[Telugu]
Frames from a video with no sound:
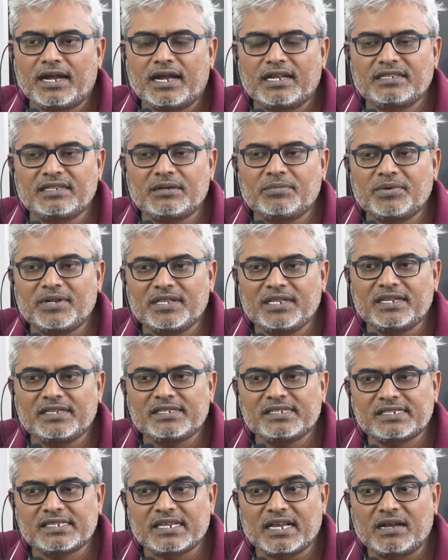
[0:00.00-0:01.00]

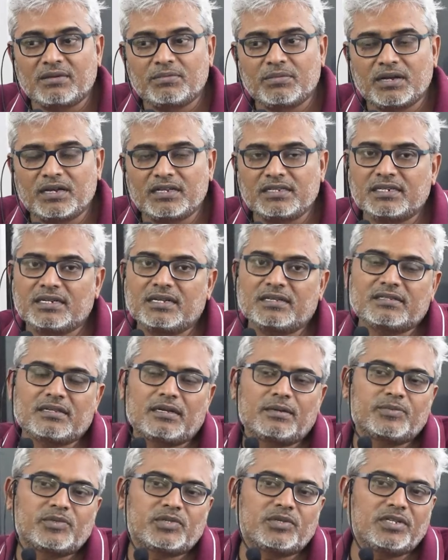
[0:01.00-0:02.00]
ఆంధ్రప్రదేశ్ సామాజిక
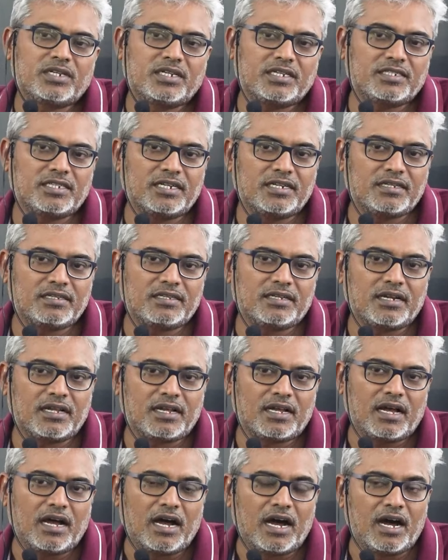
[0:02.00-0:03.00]
సాంస్కృతిక చరిత్ర
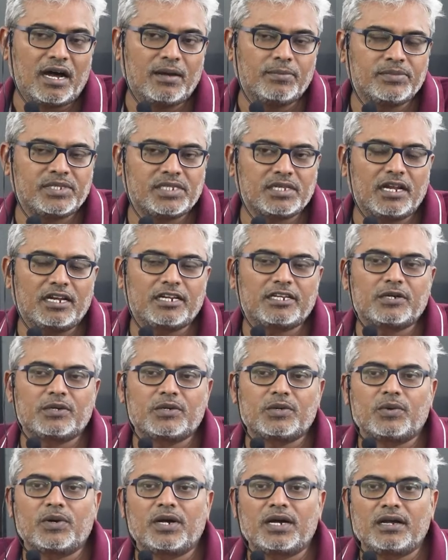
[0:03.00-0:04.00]
ఆ అంశాలకు
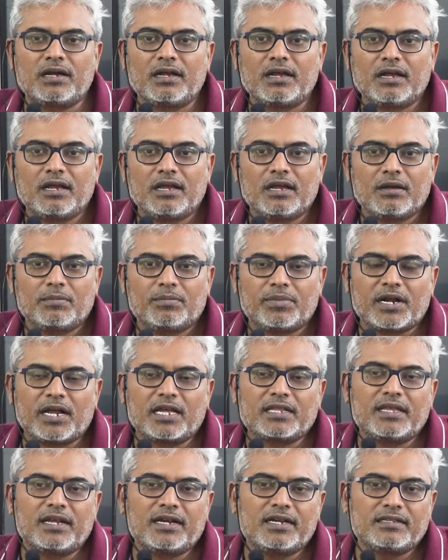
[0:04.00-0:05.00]
ఎక్కువ
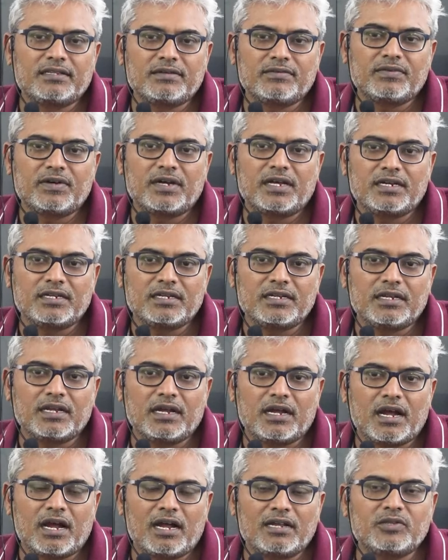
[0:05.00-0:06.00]
ప్రాధాన్యత ఇవ్వాలి
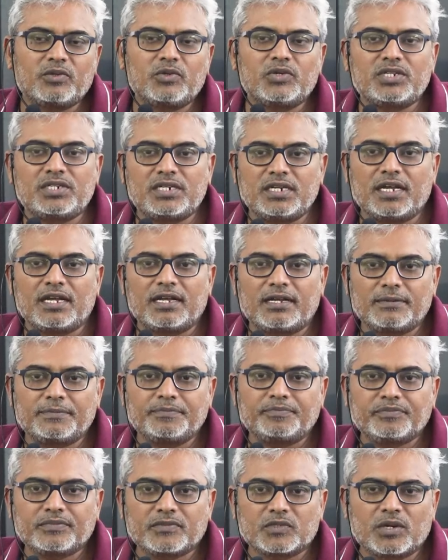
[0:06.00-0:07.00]
ఆ దృష్ట్యా
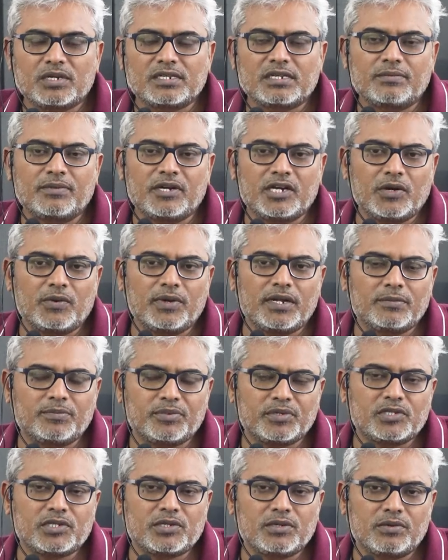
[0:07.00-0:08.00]
ఒక సమగ్రమైన
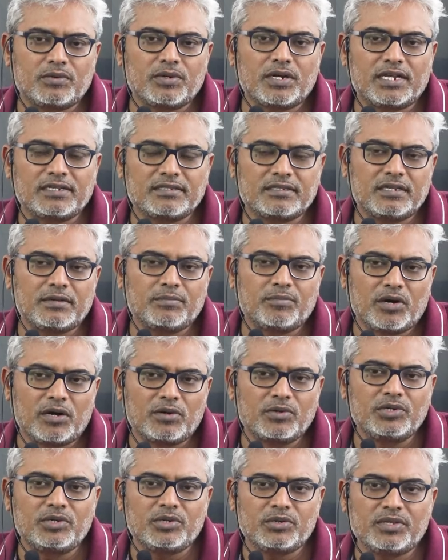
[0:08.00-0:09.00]
పుస్తకం రాస్తే
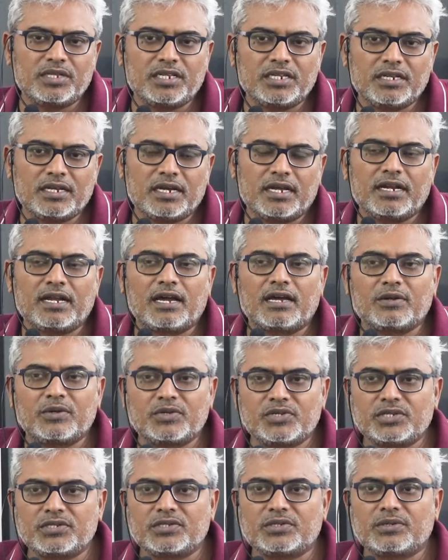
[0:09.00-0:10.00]
బాగుంటుంది అనే
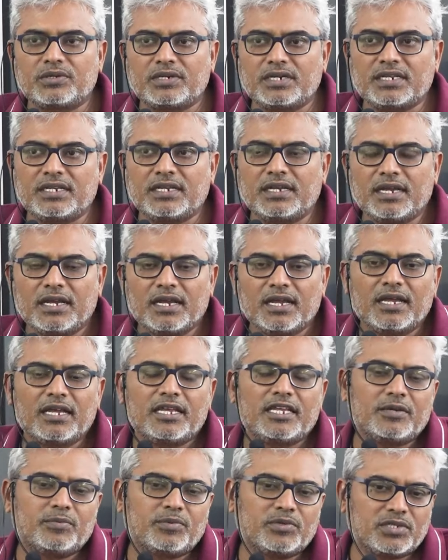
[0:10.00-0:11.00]
ఆలోచనతోటి
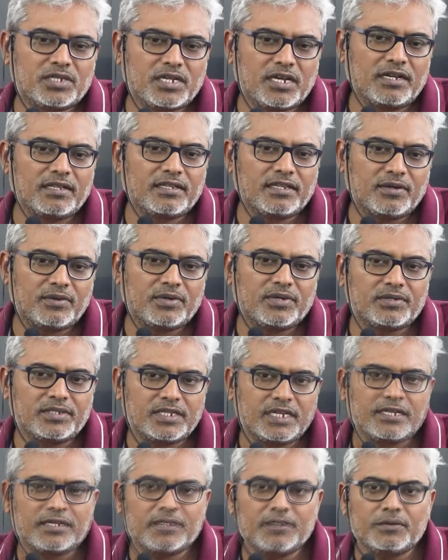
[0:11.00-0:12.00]
ఈ పుస్తకాన్ని తేవటం
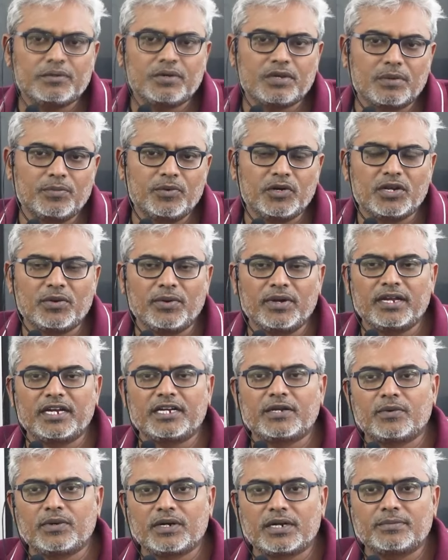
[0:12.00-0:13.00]
జరిగింది ఇంకొక
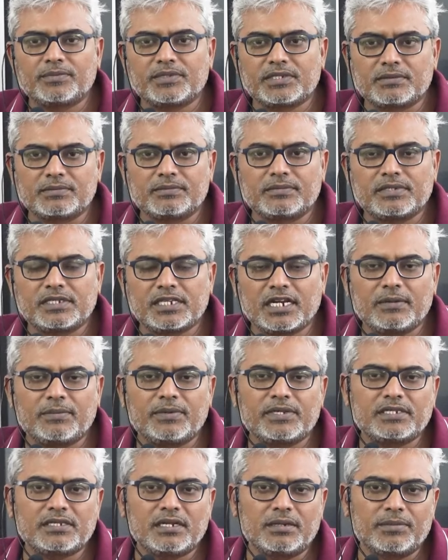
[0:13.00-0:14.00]
ముఖ్యమైనటువంటి అంశం
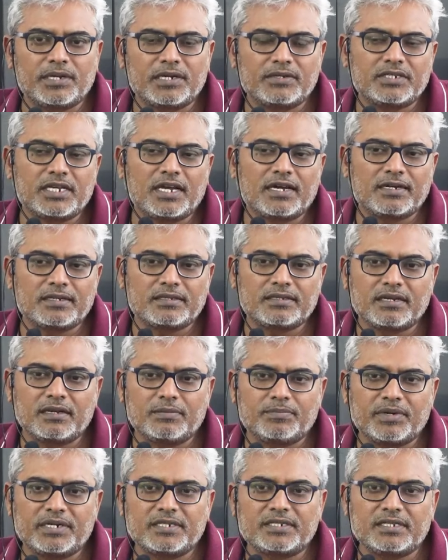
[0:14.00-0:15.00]
సిలబస్ను మనం జాగ్రత్తగా
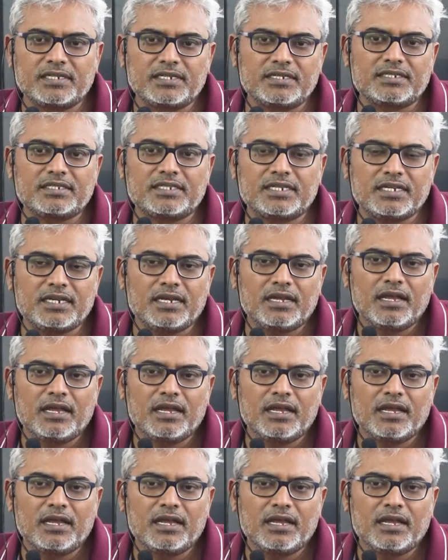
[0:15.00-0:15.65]
పరిశీలిస్తే